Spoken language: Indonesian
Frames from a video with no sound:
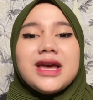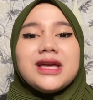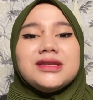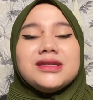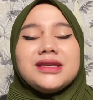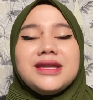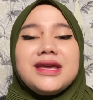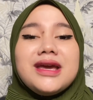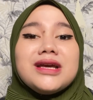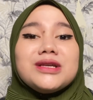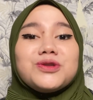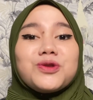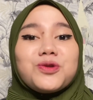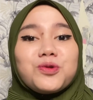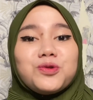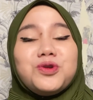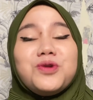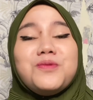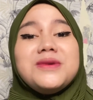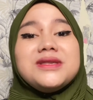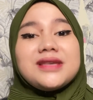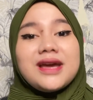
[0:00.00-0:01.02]
Jadi yang
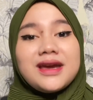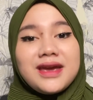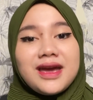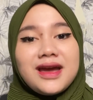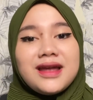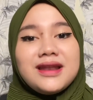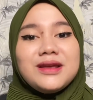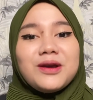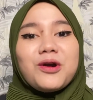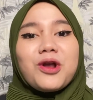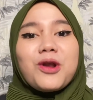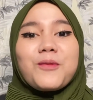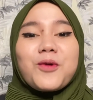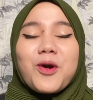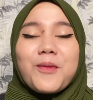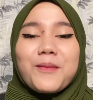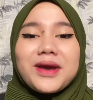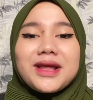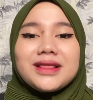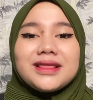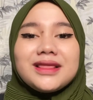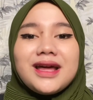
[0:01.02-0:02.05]
setuju bisa ya di kolom
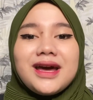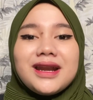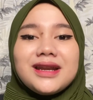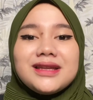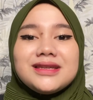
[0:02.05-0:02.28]
komentar.